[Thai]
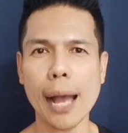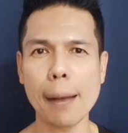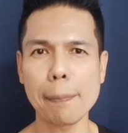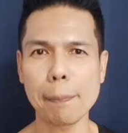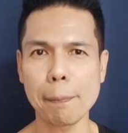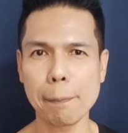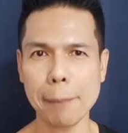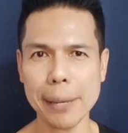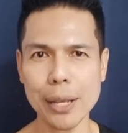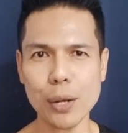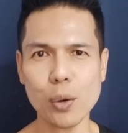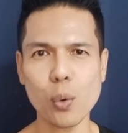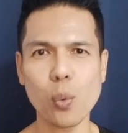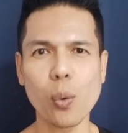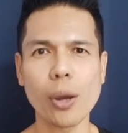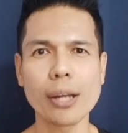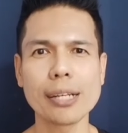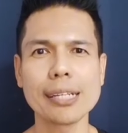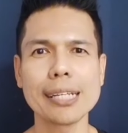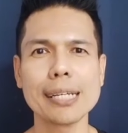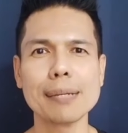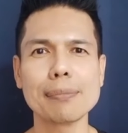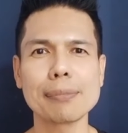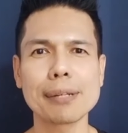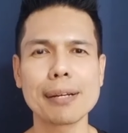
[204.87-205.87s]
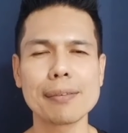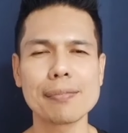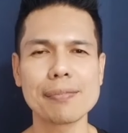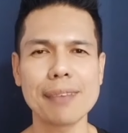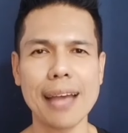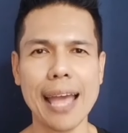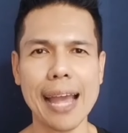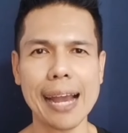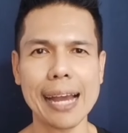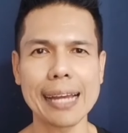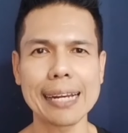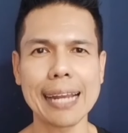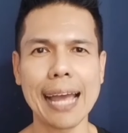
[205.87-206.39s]
ครับไม่ควรดื่มกาแฟ
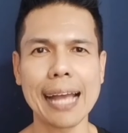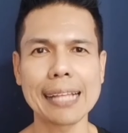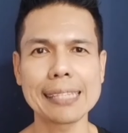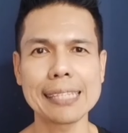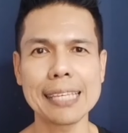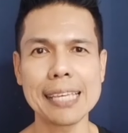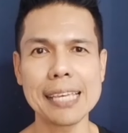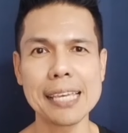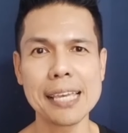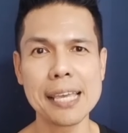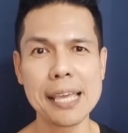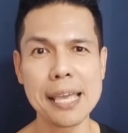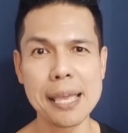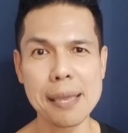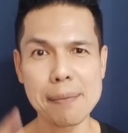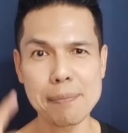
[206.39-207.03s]
ขณะที่